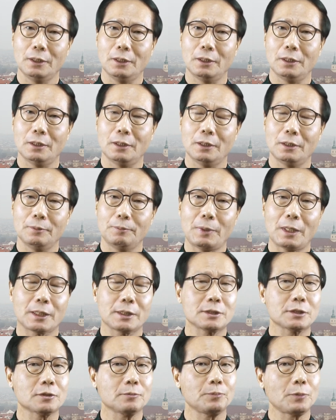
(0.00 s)
아,
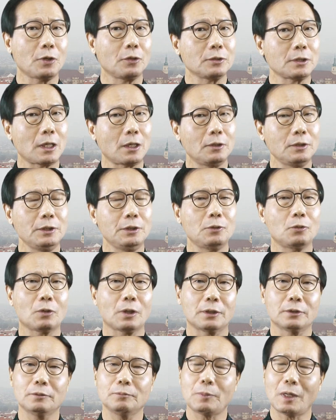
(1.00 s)
파킨슨 병약을
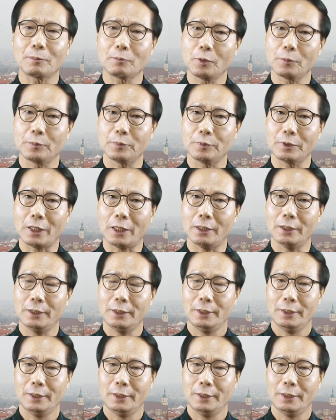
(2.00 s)
이용하는 방법입니다.